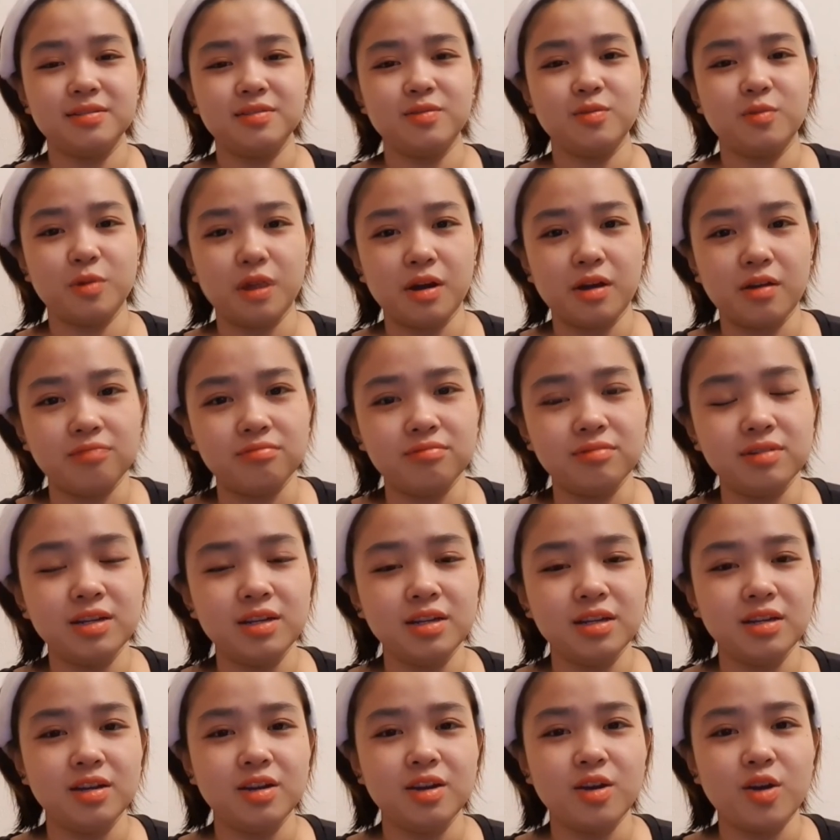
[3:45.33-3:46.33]
đúng không
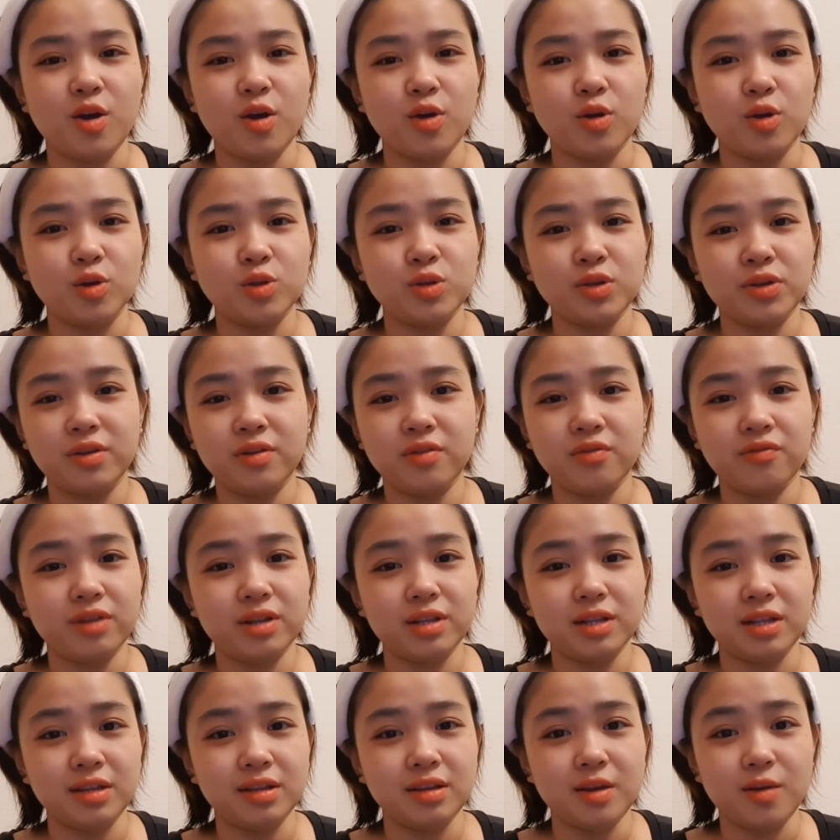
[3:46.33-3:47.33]
còn nói chuyện động vật
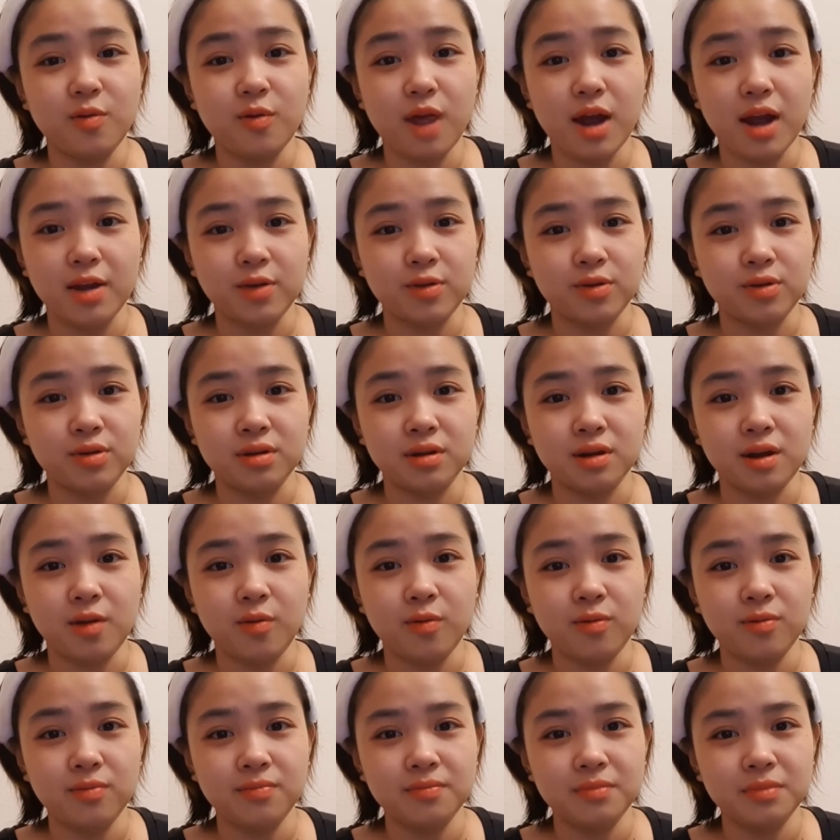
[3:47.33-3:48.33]
thì đâu ai nói được đâu
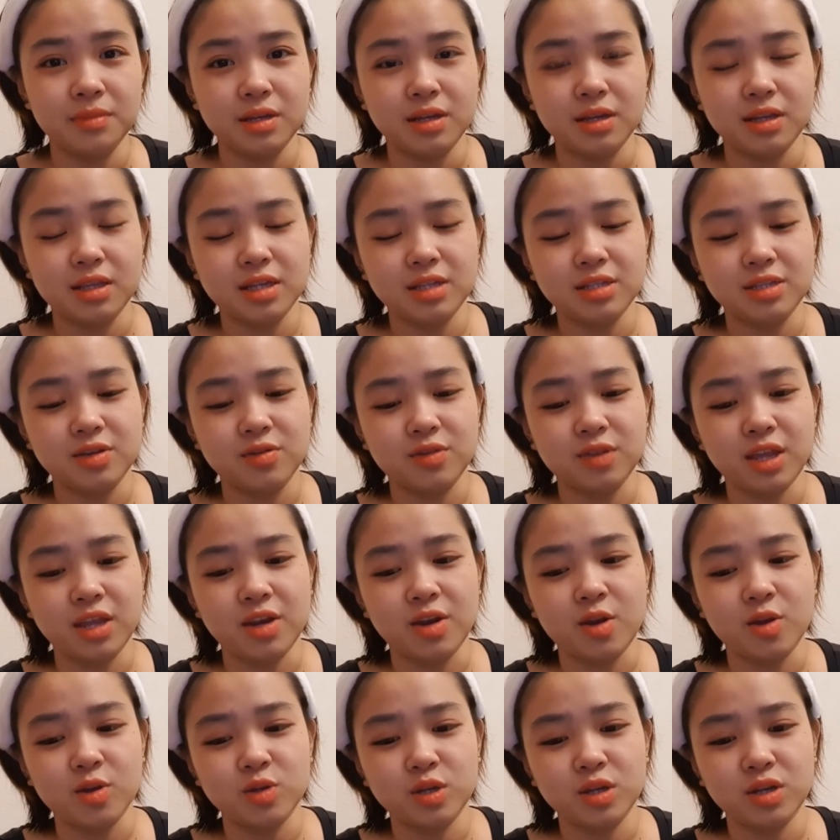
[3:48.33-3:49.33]
người ta chỉ có thể
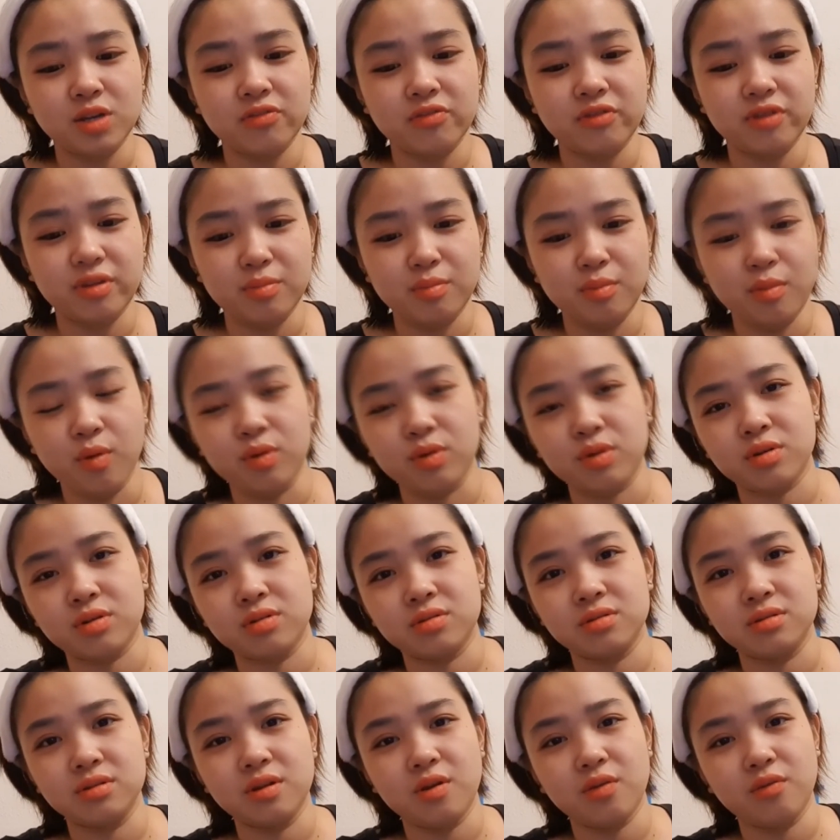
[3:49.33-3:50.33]
nói chuyện đối với một
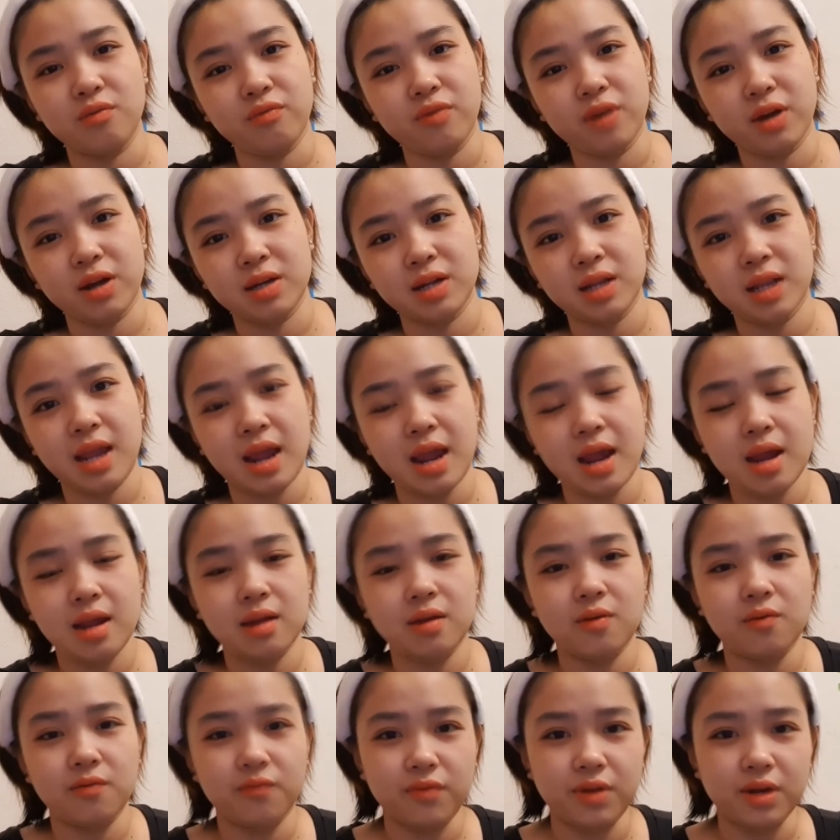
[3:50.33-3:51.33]
động vật hay hai
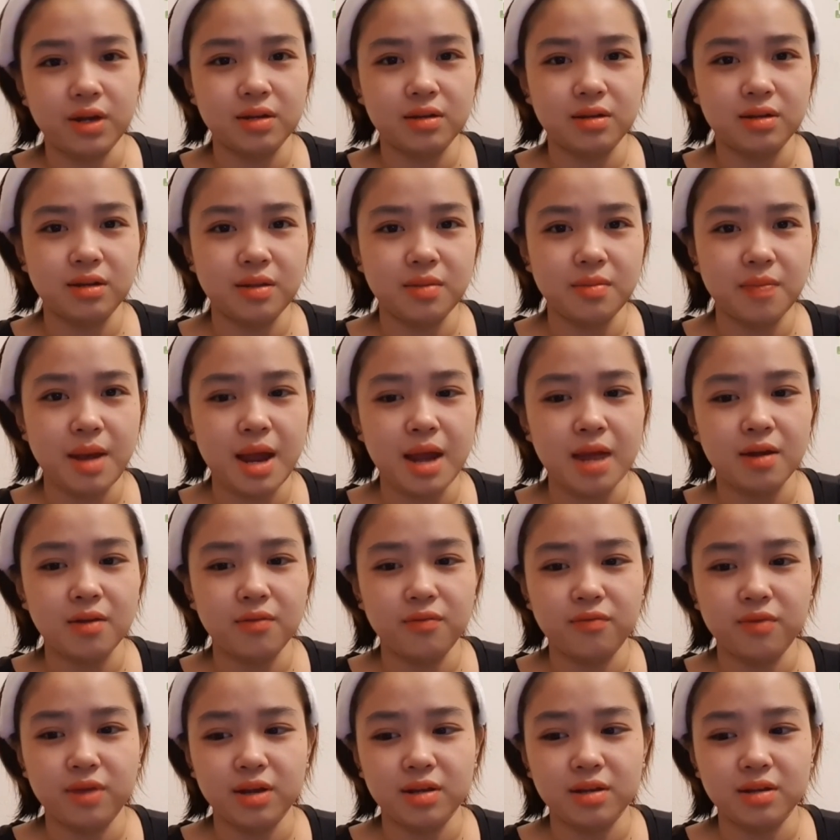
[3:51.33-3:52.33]
động vật hay ba động
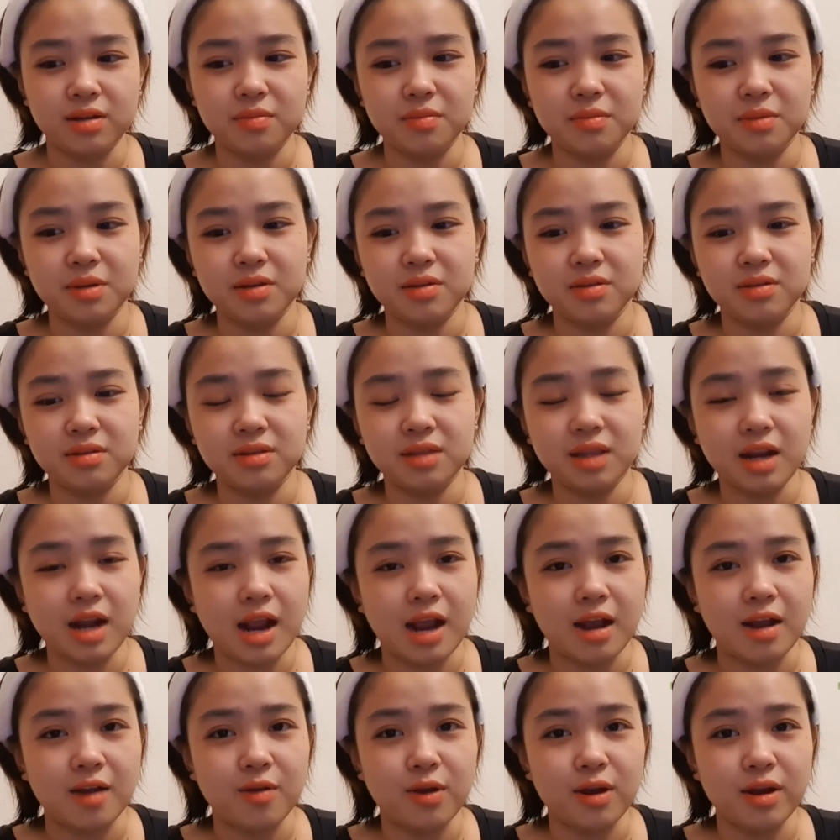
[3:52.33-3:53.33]
vật nhưng mà tất
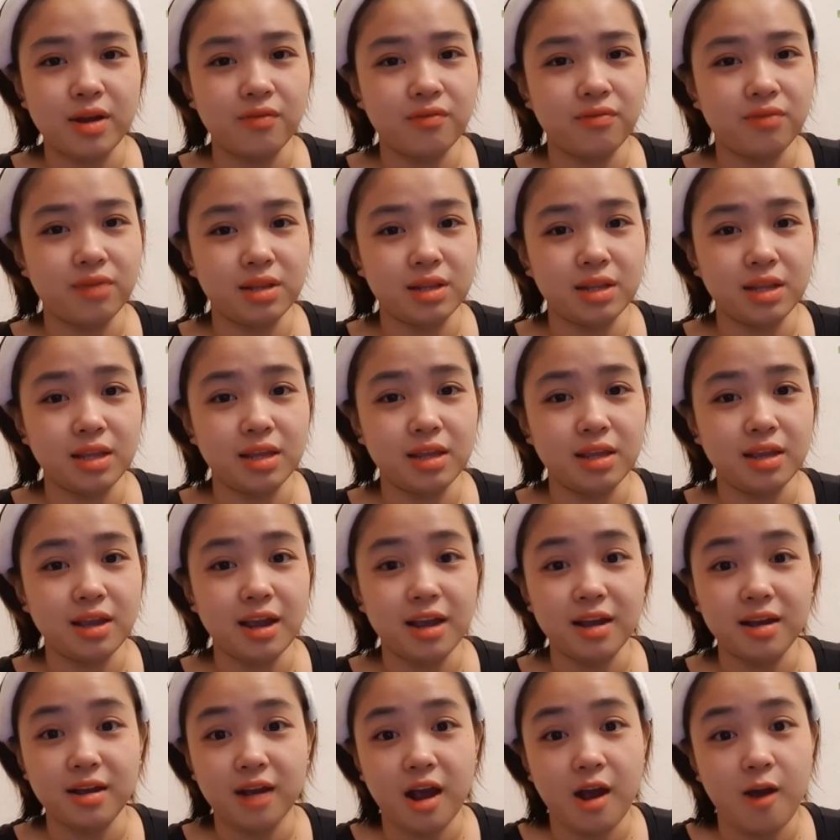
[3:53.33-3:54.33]
cả các loài động vật thì
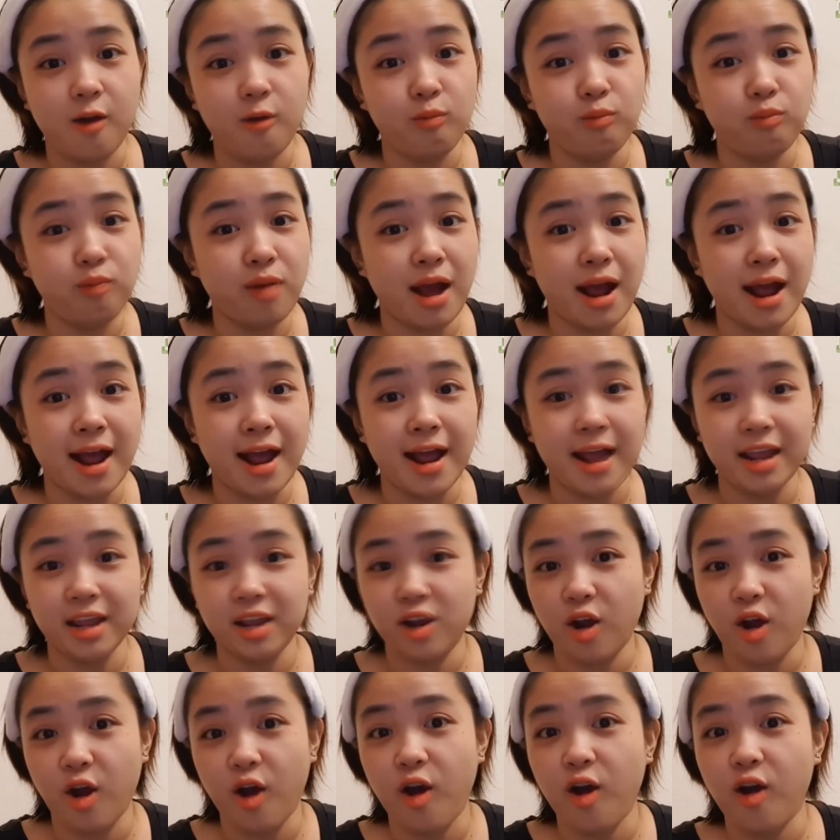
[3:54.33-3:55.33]
không ai
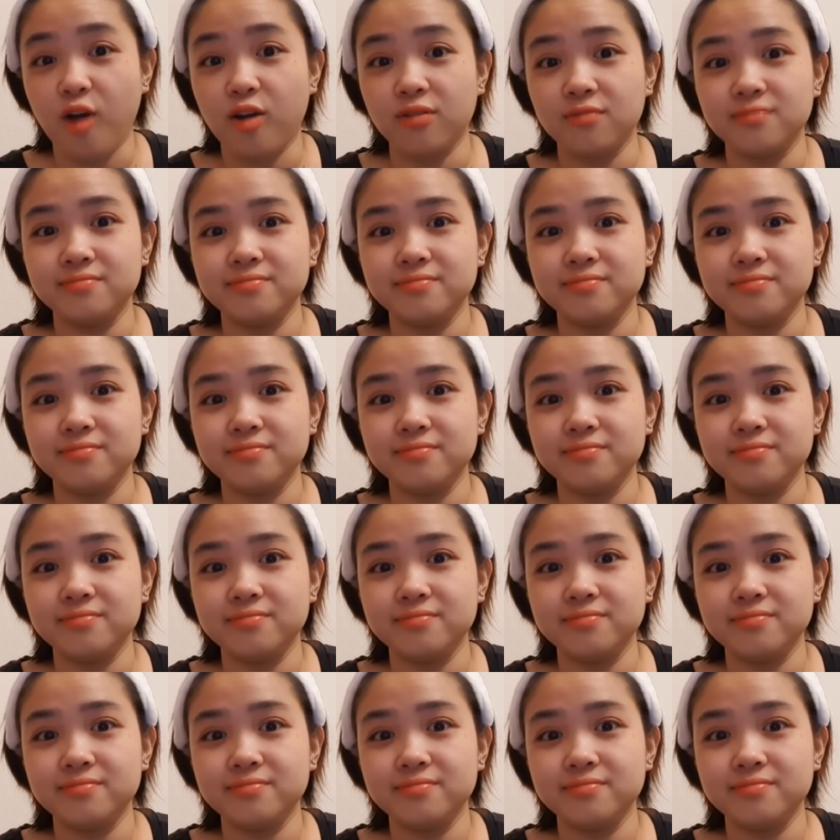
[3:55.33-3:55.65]
có